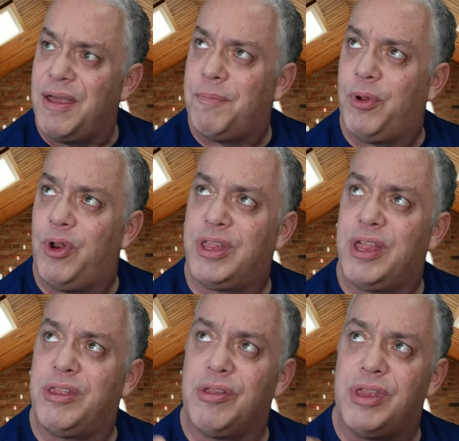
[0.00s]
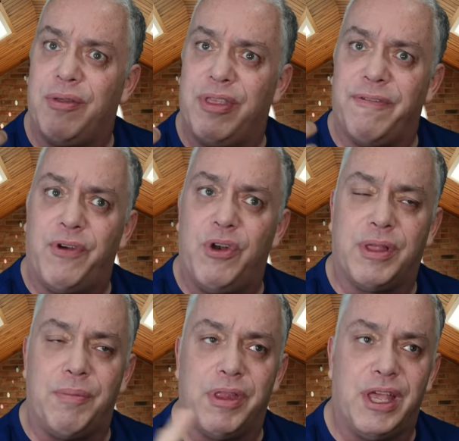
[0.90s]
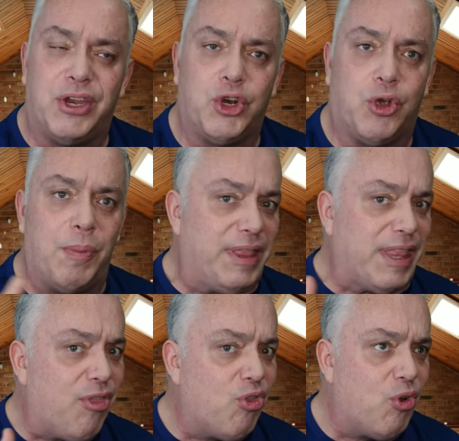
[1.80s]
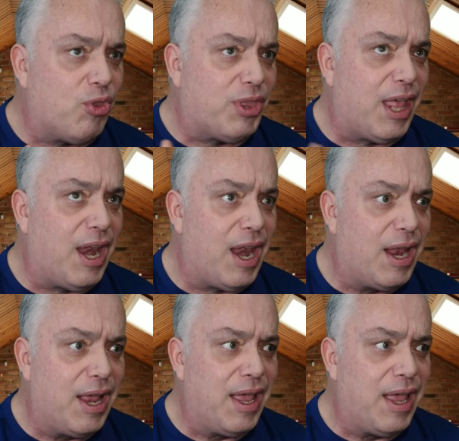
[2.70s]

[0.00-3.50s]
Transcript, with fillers: pero es que estos audífonos que me estás recomendando no tienen